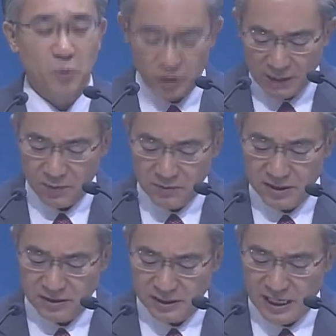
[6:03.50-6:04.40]
보다
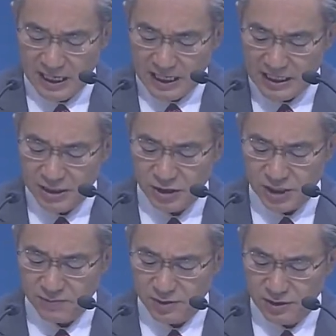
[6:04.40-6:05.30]
보면은
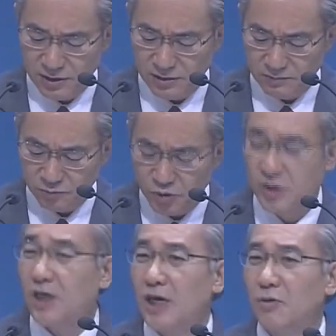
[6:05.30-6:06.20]
리더십을
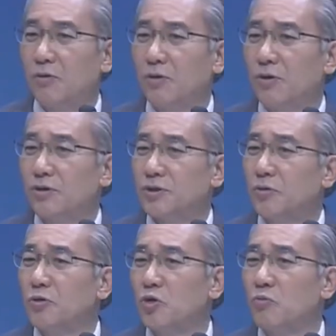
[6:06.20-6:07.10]
묵상하고
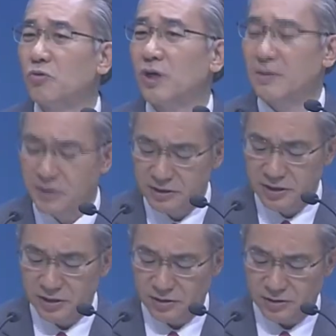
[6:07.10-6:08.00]
성역 공부를
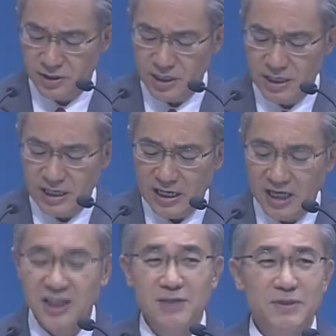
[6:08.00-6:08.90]
하면은요
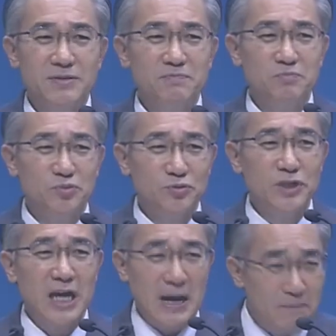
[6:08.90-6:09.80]
하나님은
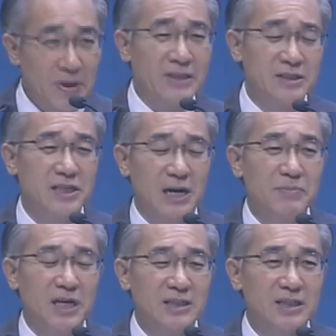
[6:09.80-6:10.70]
무대 앞에 있는
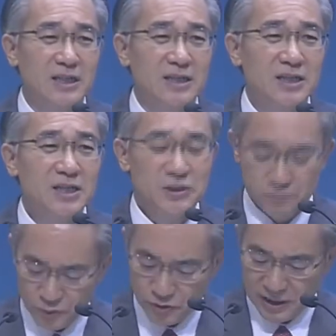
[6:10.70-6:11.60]
사람이 아니라
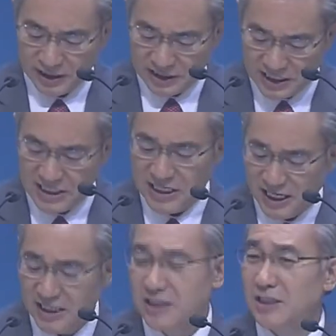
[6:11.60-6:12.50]
무대
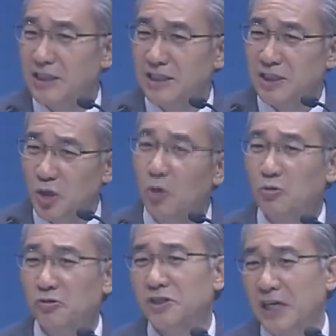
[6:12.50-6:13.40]
뒤에 있는
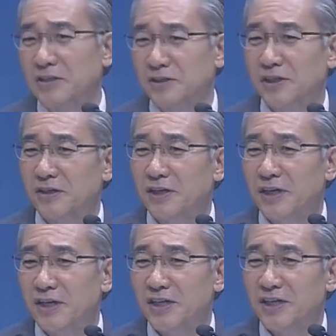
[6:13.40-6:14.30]
영웅을 찾으세요.
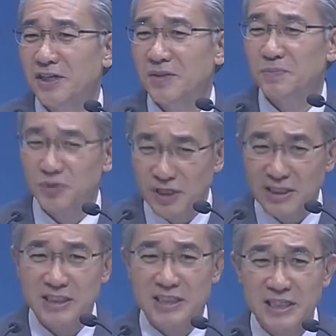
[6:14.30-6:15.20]
무대
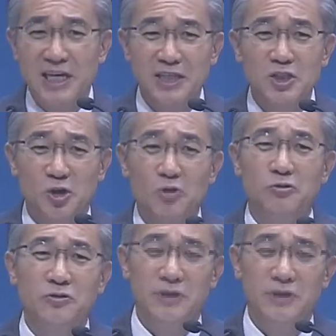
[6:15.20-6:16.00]
뒤에 있는 영웅.